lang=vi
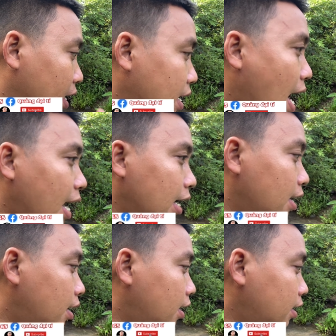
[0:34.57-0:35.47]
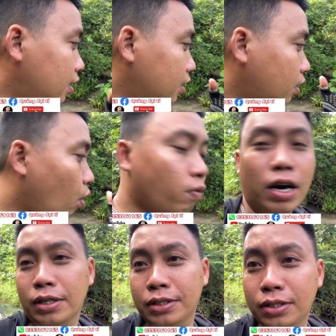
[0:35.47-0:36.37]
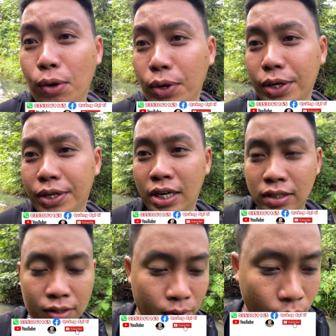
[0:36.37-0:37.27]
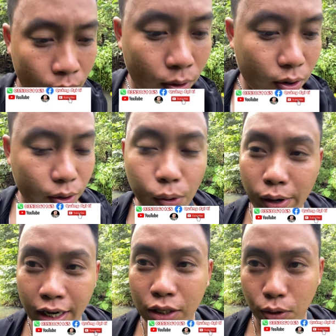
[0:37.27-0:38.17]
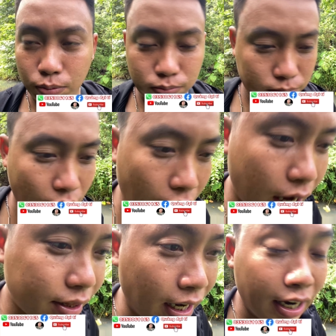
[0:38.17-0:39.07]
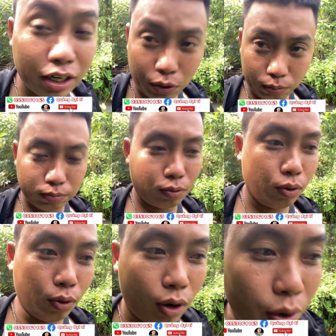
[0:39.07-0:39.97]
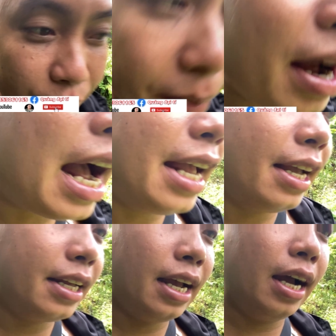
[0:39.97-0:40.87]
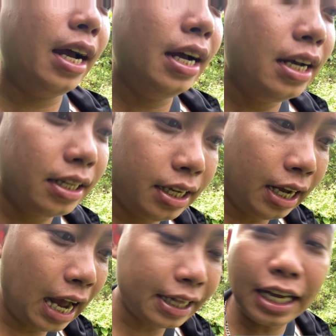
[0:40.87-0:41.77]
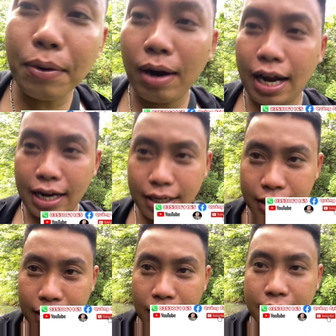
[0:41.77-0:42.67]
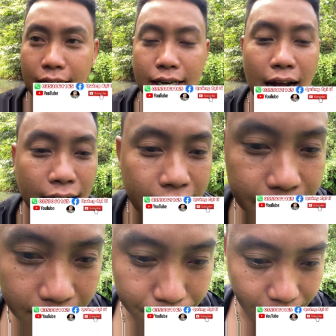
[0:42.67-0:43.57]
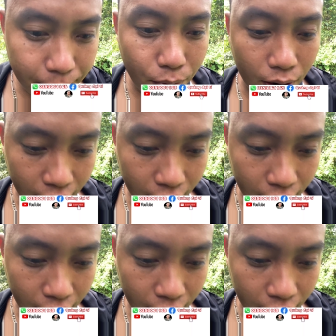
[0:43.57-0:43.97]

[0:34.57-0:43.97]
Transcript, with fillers: đang ở khu vực núi rừng của huyện ninh thuận à, tỉnh ninh thuận của huyện bắc ái nha cả nhà thì à, tới qua đây á, thì tí đang đi tìm kiếm hoàn